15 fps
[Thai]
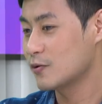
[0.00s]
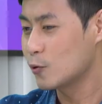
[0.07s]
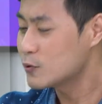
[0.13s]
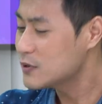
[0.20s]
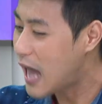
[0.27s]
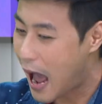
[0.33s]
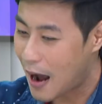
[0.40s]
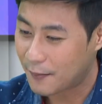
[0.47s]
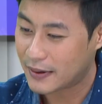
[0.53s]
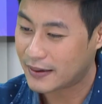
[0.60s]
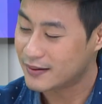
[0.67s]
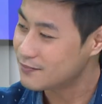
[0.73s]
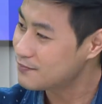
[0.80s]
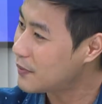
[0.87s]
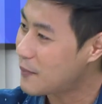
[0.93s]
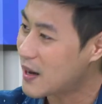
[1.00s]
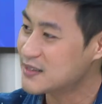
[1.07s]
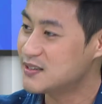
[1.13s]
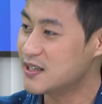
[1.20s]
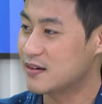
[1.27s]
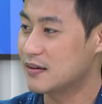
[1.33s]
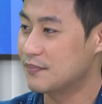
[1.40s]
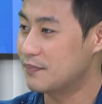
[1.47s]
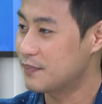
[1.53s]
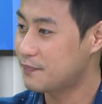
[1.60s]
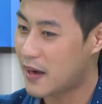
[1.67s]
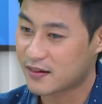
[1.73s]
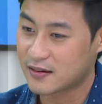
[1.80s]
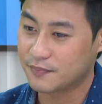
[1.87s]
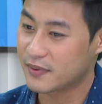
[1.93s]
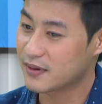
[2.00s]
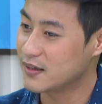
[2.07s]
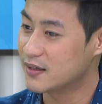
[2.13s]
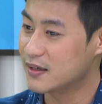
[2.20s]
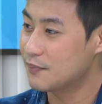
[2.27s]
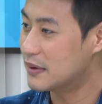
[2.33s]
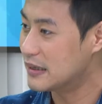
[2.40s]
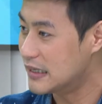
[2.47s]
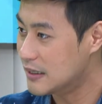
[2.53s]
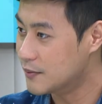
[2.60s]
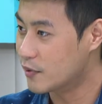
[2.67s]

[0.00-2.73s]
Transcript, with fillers: ทุกอย่างมันประมาณ เจ็ดสิบถึงแปดสิบเปอร์เซ็นต์ เนี่ยมันดี